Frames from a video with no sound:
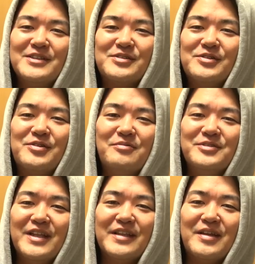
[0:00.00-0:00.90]
で作り込
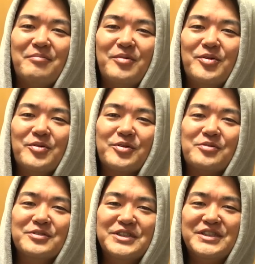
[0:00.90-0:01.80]
むんだったらもう
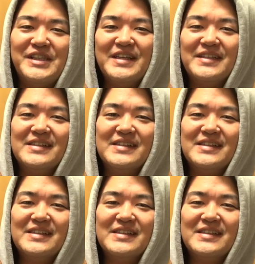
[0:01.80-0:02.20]
曲にして